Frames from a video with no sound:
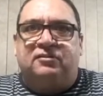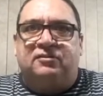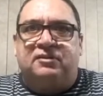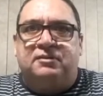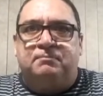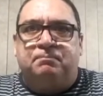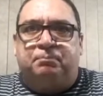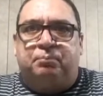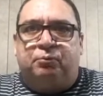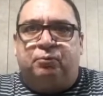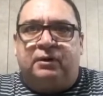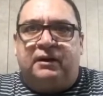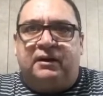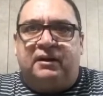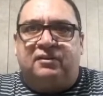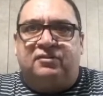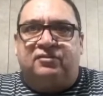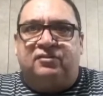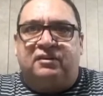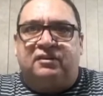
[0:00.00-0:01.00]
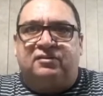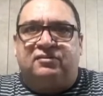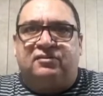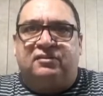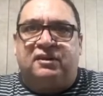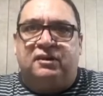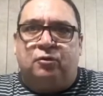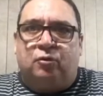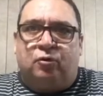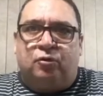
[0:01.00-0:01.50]
impurezas
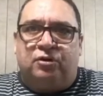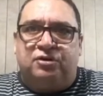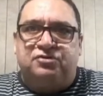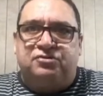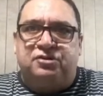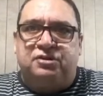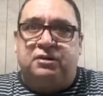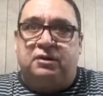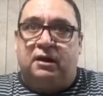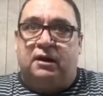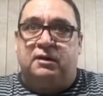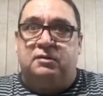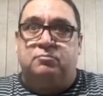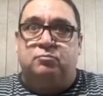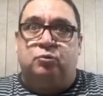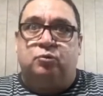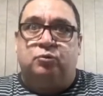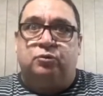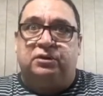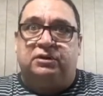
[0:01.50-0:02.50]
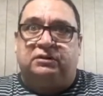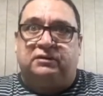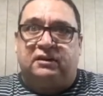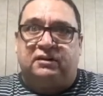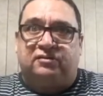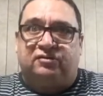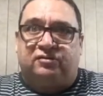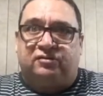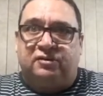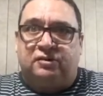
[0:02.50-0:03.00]
que hoje, em
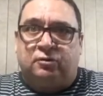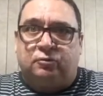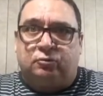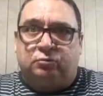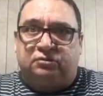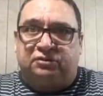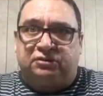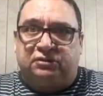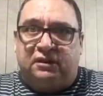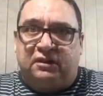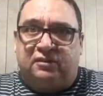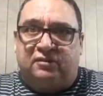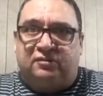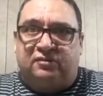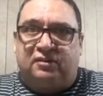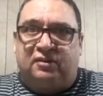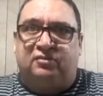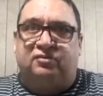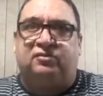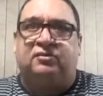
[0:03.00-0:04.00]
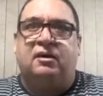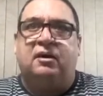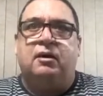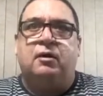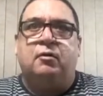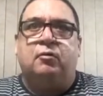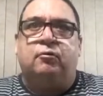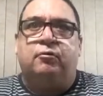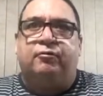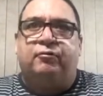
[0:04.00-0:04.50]
muitas circunstâncias,
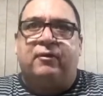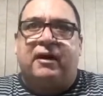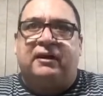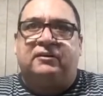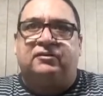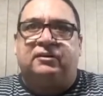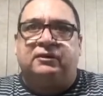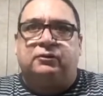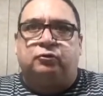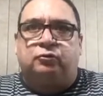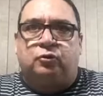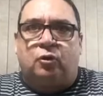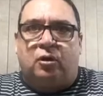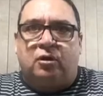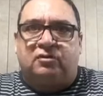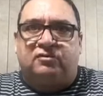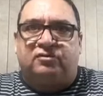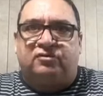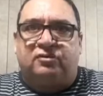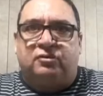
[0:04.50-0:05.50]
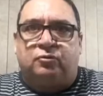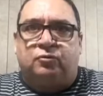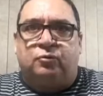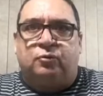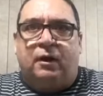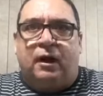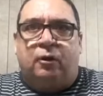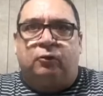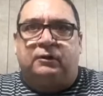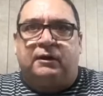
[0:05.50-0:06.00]
o fazem tóxico
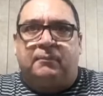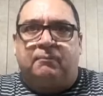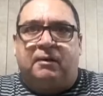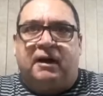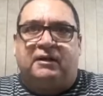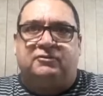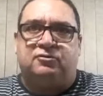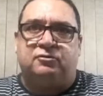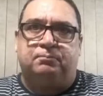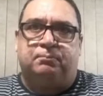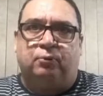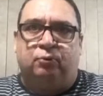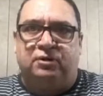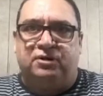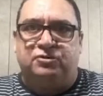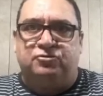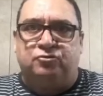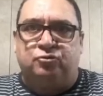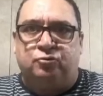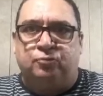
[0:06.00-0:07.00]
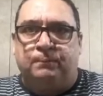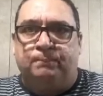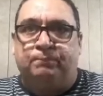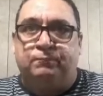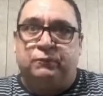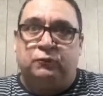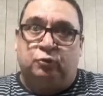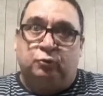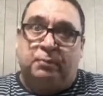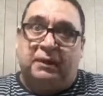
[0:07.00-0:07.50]
ao debate político
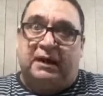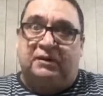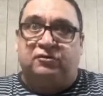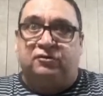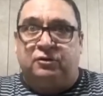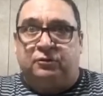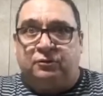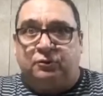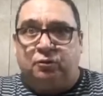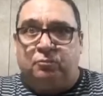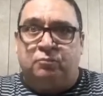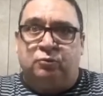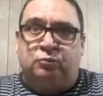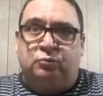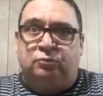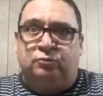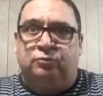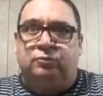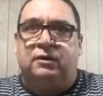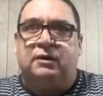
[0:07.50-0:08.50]
do Brasil e do mundo.